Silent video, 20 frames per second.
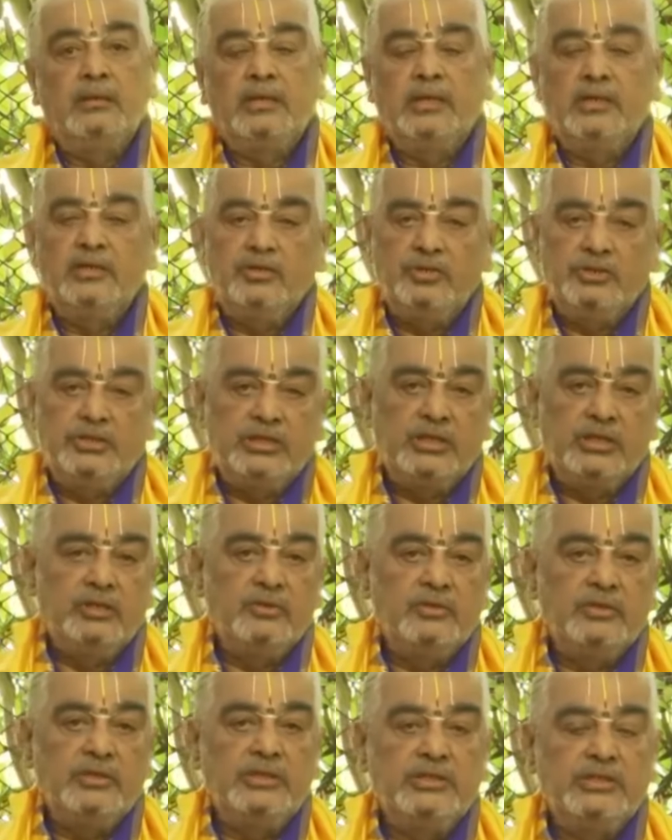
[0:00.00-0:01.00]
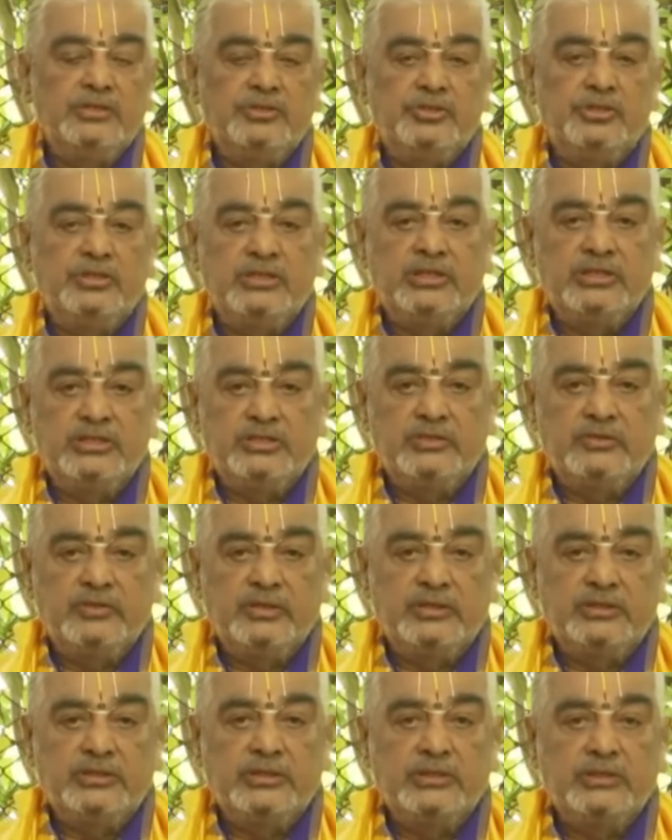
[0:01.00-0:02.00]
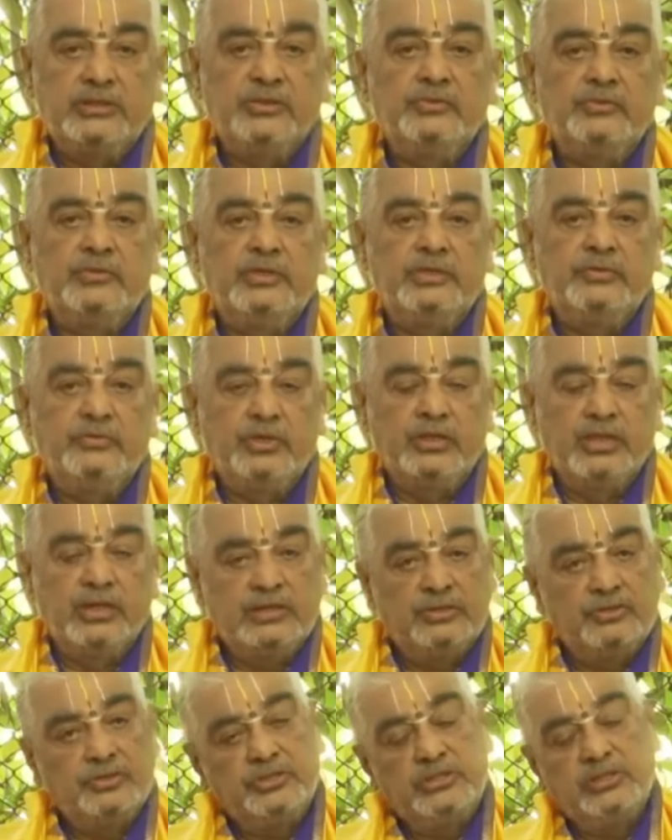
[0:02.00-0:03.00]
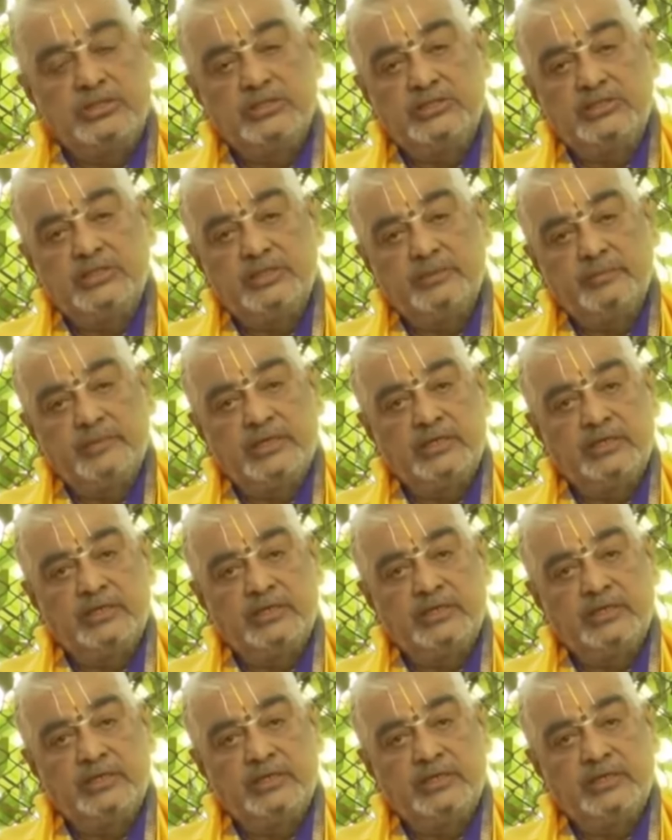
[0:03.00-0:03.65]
ఎన్నోసార్లు ఇది దృష్టికి తీసుకువచ్చాను ఈవో గారి దృష్టికి చైర్మన్